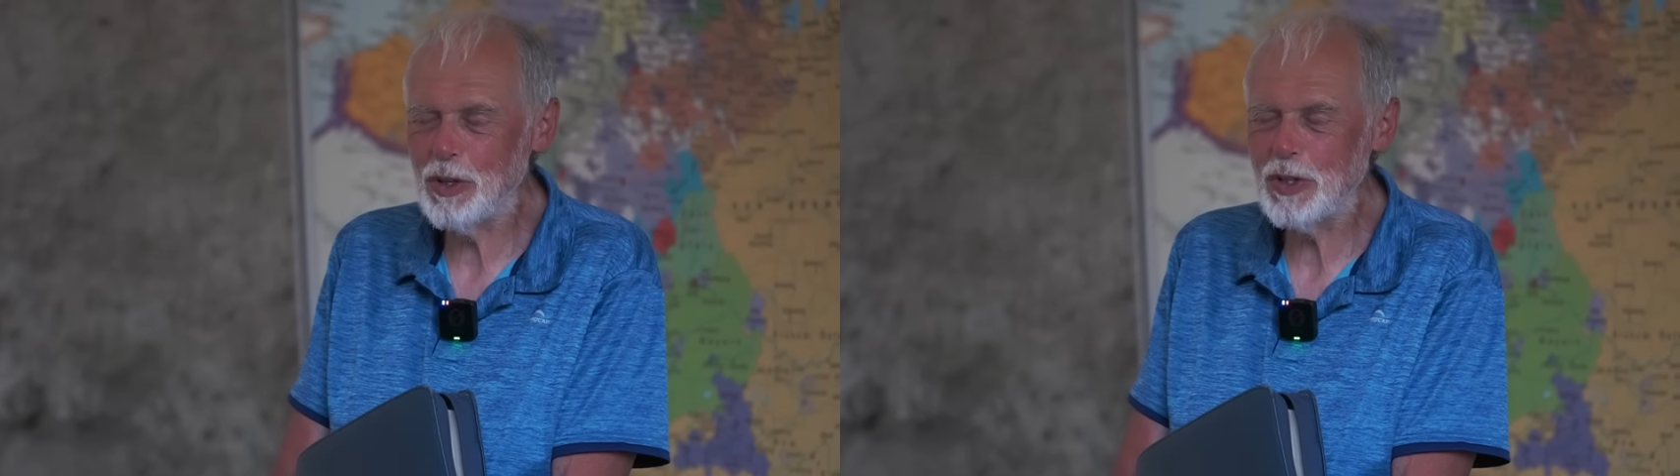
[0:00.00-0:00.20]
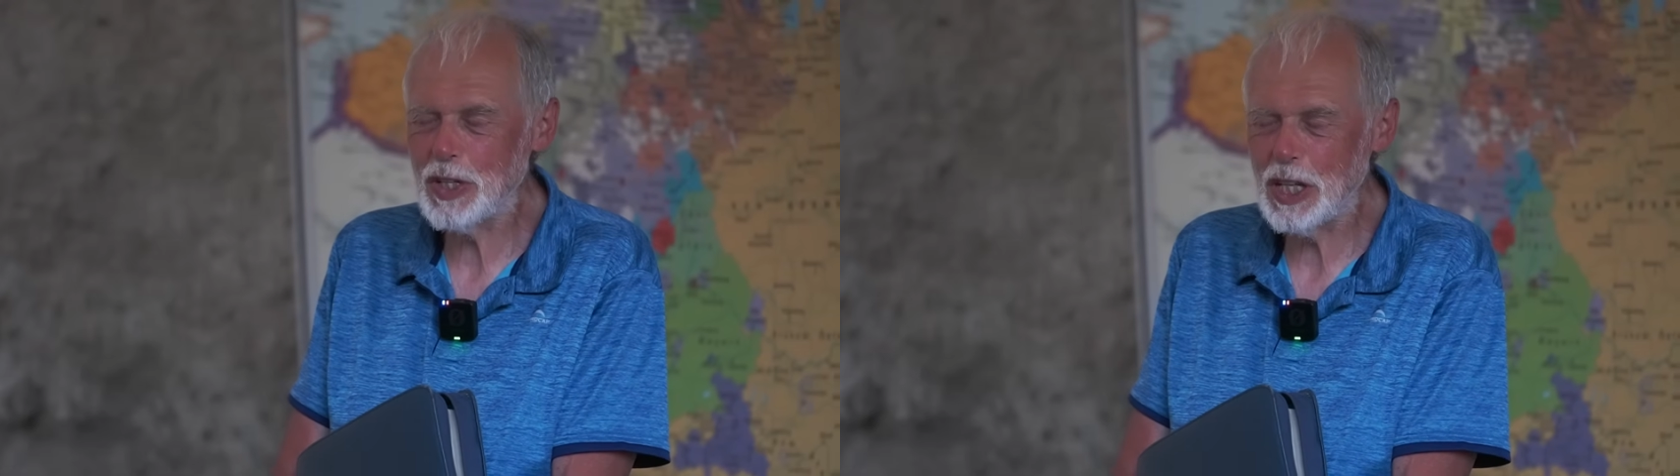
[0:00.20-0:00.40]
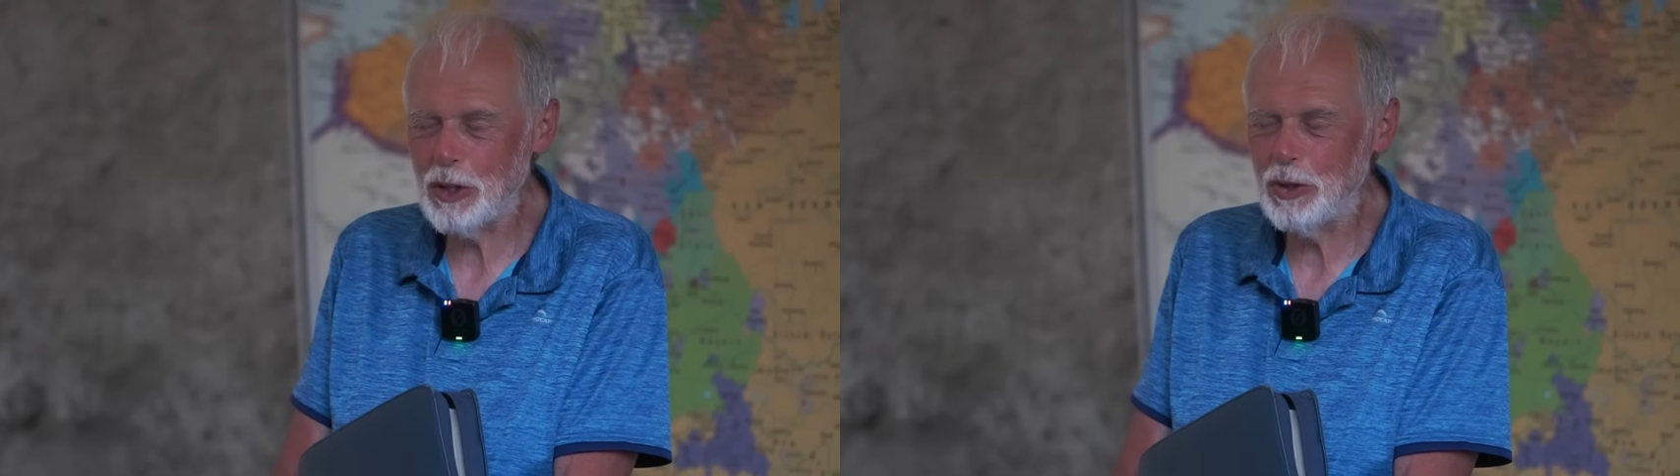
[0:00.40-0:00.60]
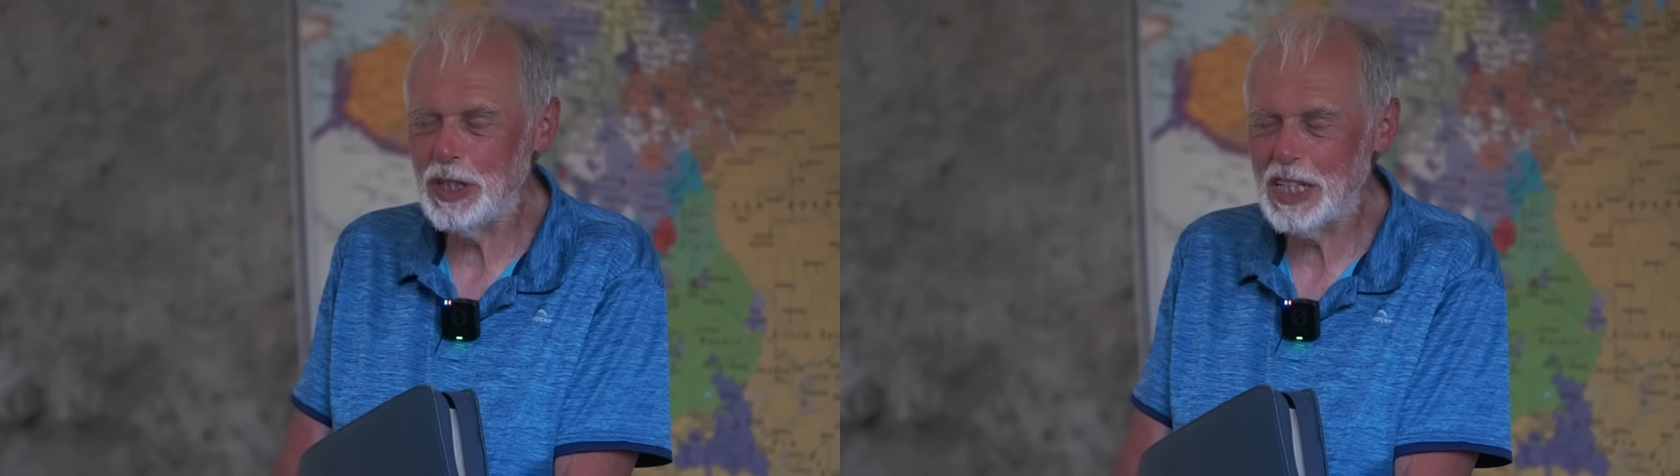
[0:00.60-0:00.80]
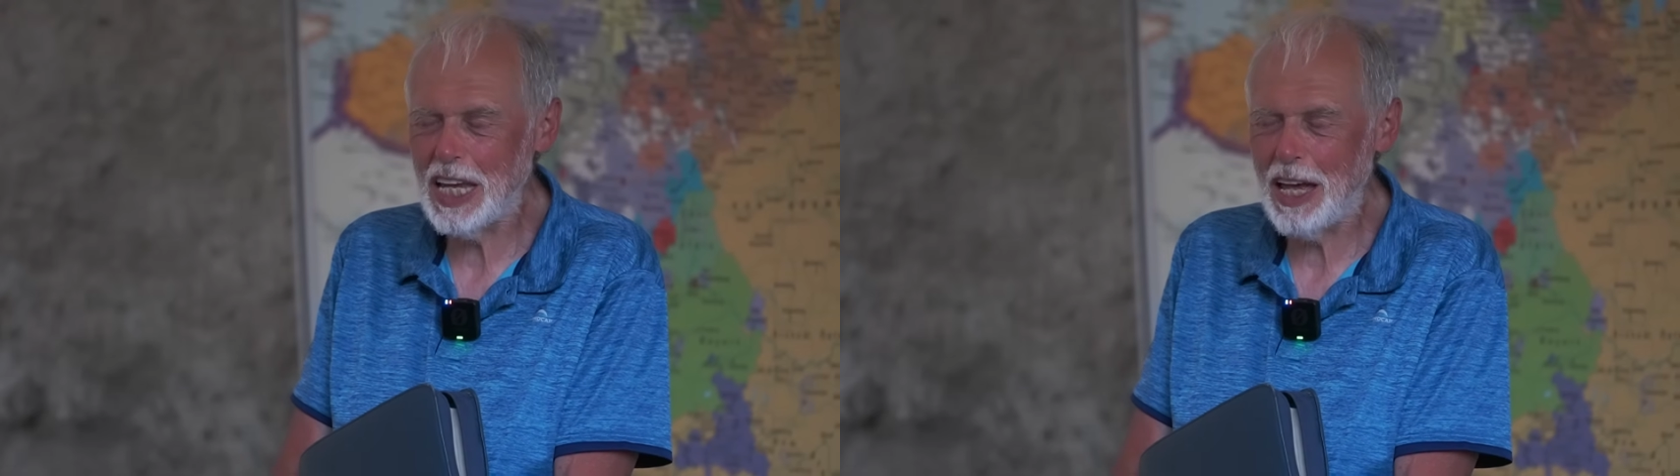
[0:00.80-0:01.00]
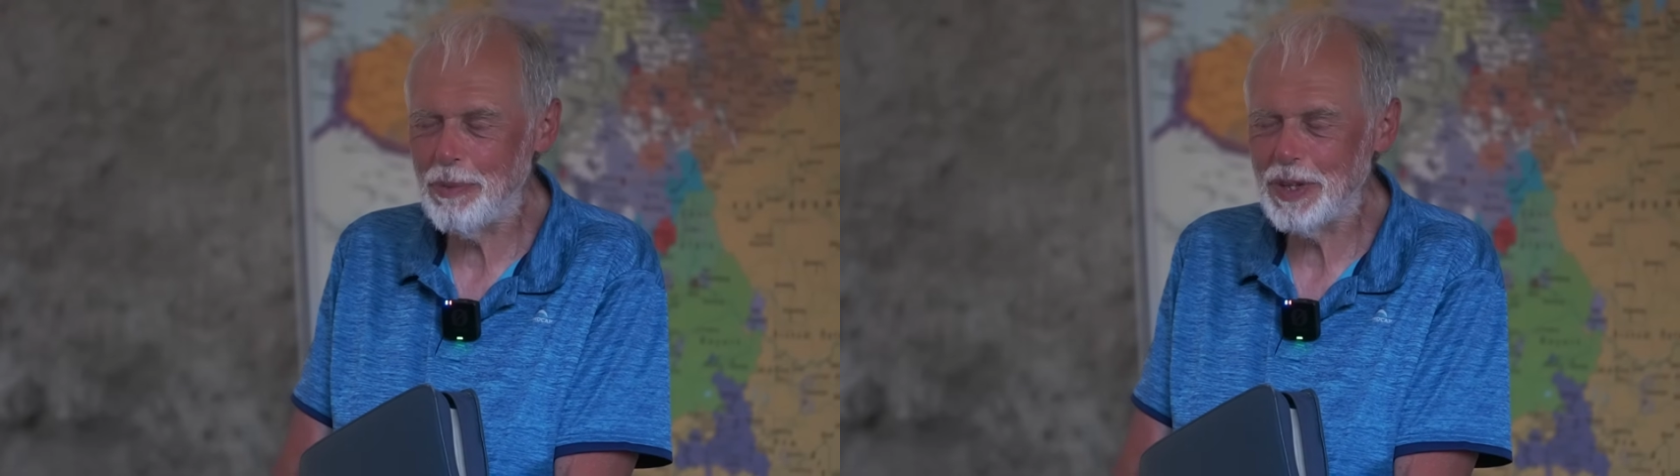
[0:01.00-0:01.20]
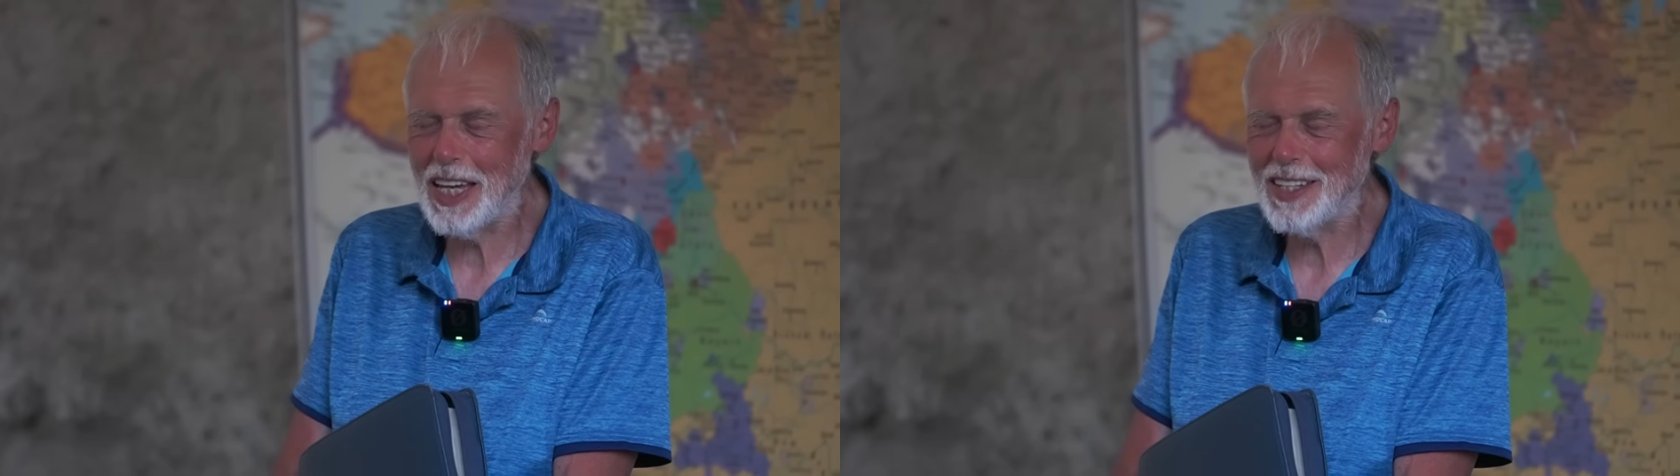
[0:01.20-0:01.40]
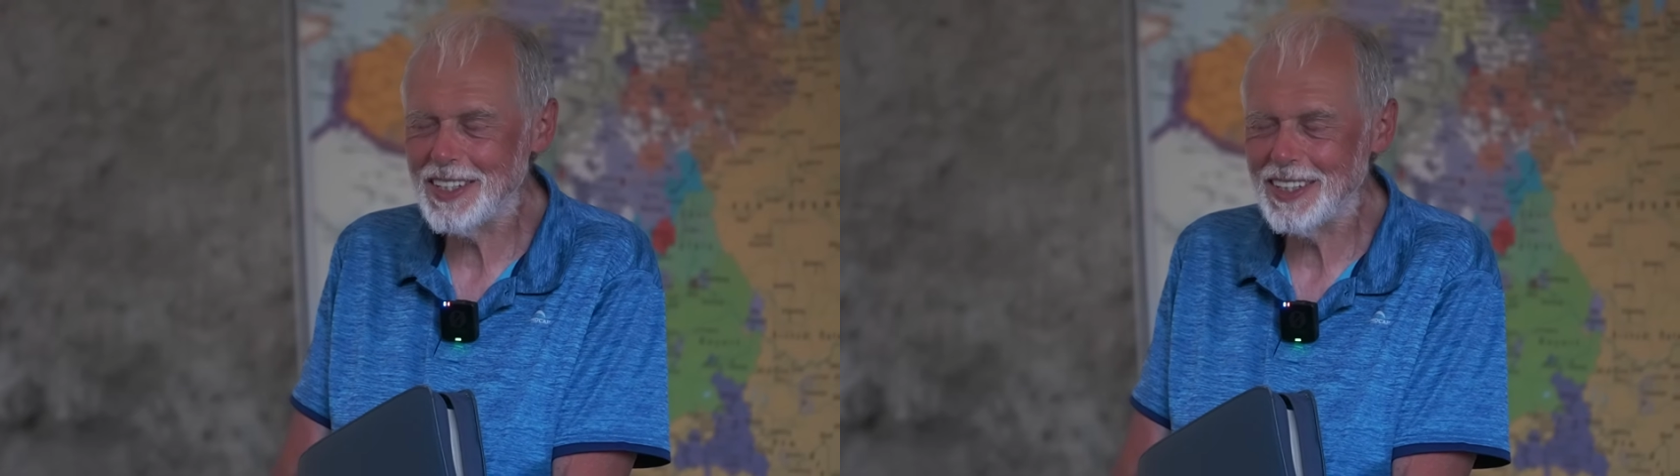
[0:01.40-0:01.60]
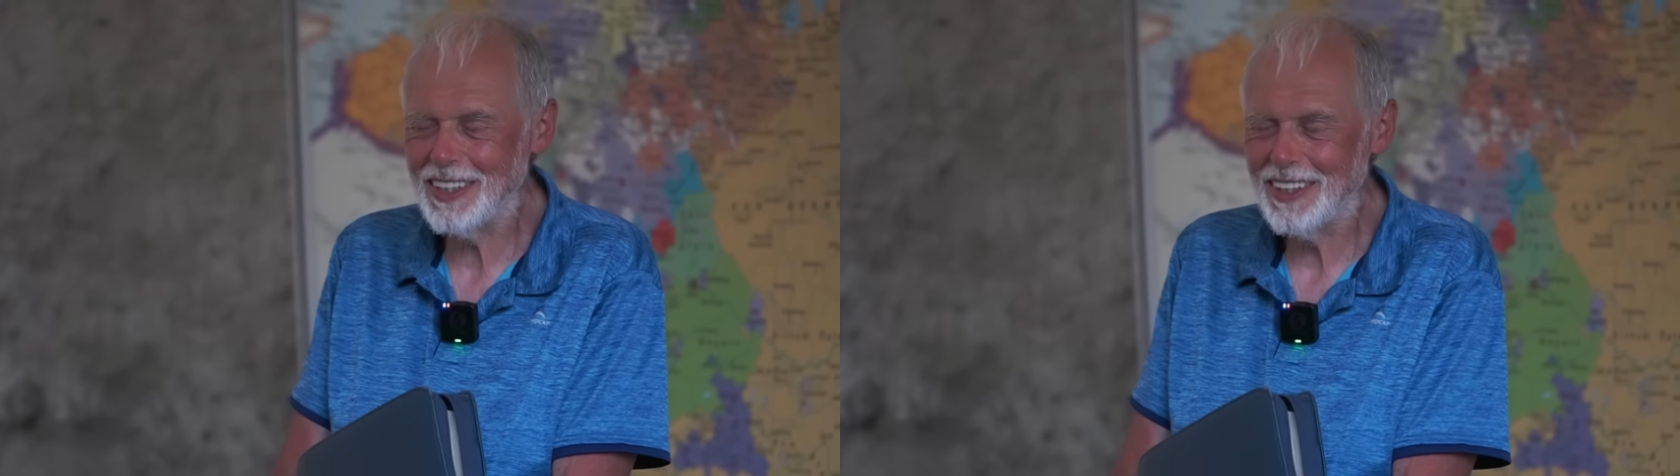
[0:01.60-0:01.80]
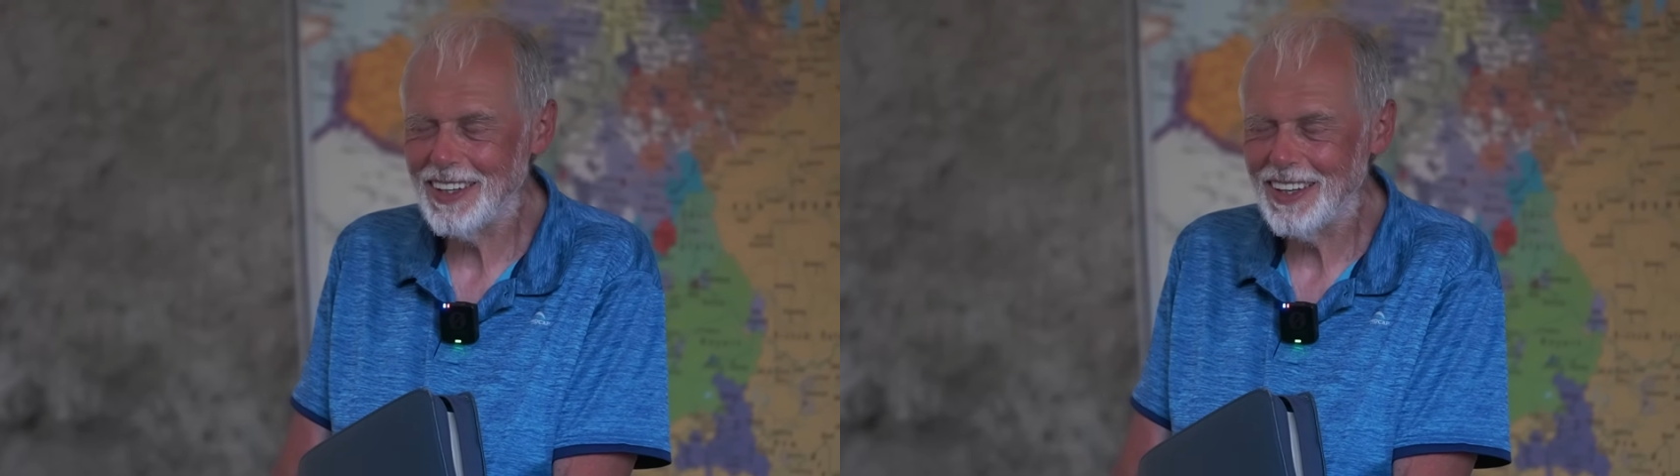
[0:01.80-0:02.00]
uns Geduld gehabt hast